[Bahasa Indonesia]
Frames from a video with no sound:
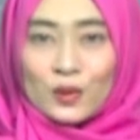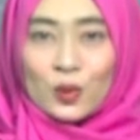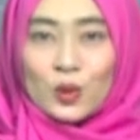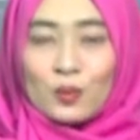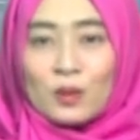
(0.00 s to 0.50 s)

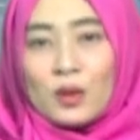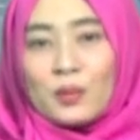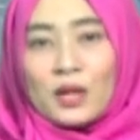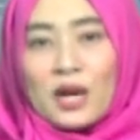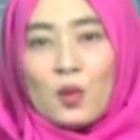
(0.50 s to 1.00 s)
untuk
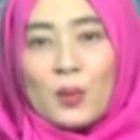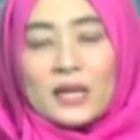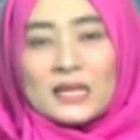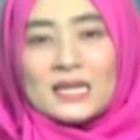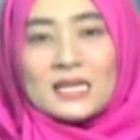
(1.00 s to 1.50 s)
memimpin
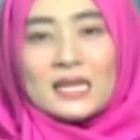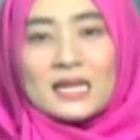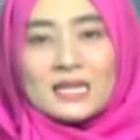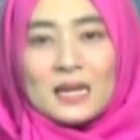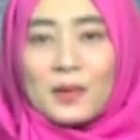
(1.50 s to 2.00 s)
Kabupaten
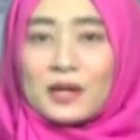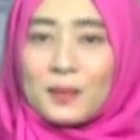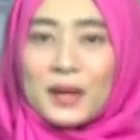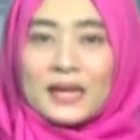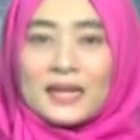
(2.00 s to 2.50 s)
Cilacap
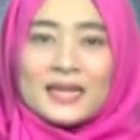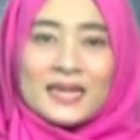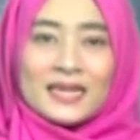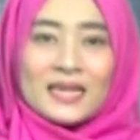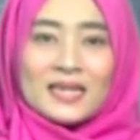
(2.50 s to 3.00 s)
ke depan.
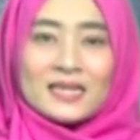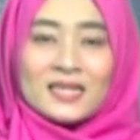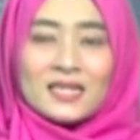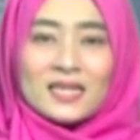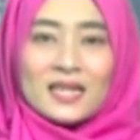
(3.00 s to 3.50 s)

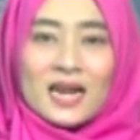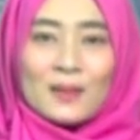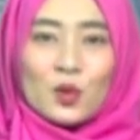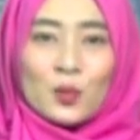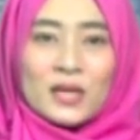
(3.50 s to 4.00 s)
Yayasan
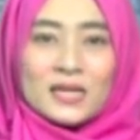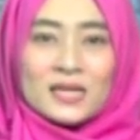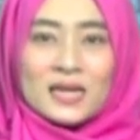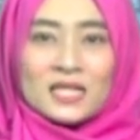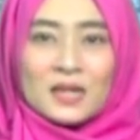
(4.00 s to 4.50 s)
Jaringan
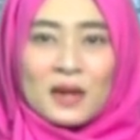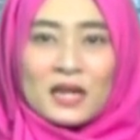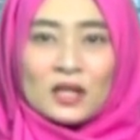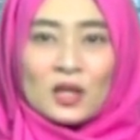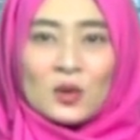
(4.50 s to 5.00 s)
Publik Cilacap
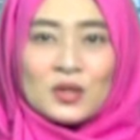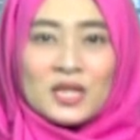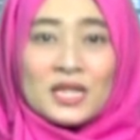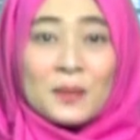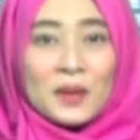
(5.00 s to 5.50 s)
atau
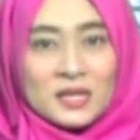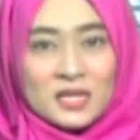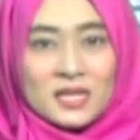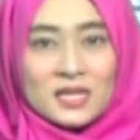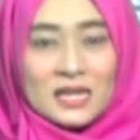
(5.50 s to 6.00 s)

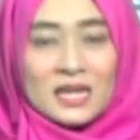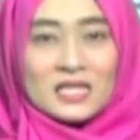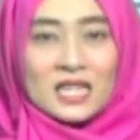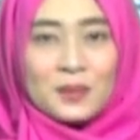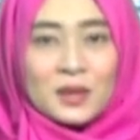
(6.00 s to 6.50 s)
JIPC
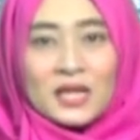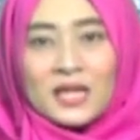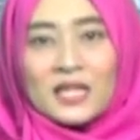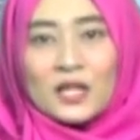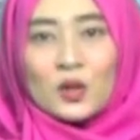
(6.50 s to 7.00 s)
Cilacap
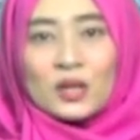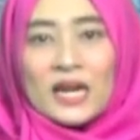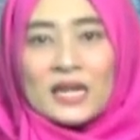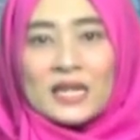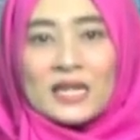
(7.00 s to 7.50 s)

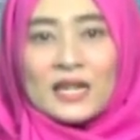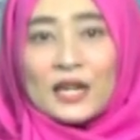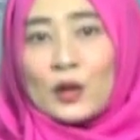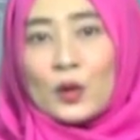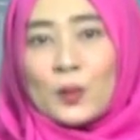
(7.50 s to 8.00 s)
terkini.id dan
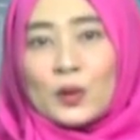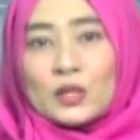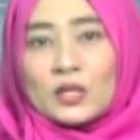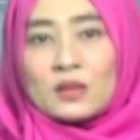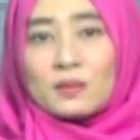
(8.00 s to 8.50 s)
Reong
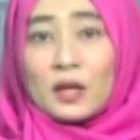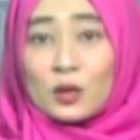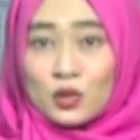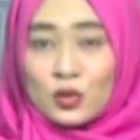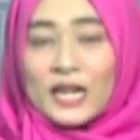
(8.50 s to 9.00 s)
Pos
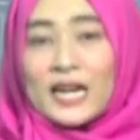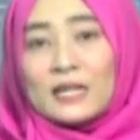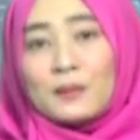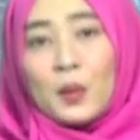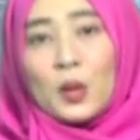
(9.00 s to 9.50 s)

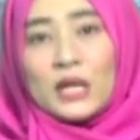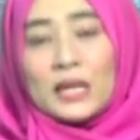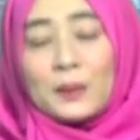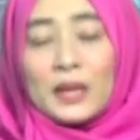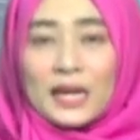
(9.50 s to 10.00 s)
meluncurkan
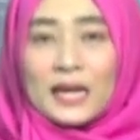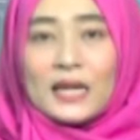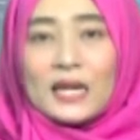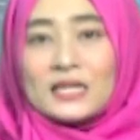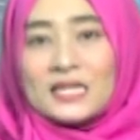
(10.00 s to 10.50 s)
polling
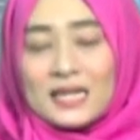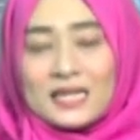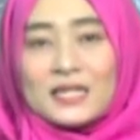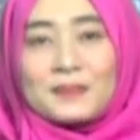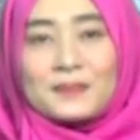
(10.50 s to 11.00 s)
pilkada
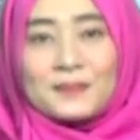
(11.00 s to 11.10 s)
Cilacap.